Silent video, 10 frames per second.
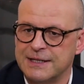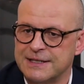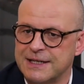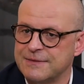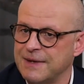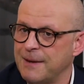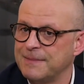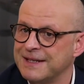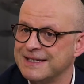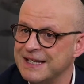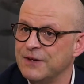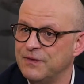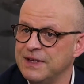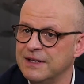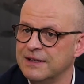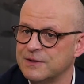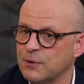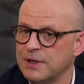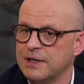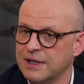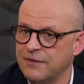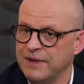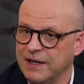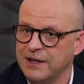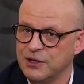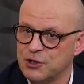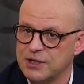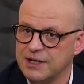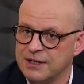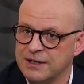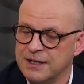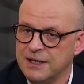Das heißt, wir haben da sehr viele sogenannte Quereinsteiger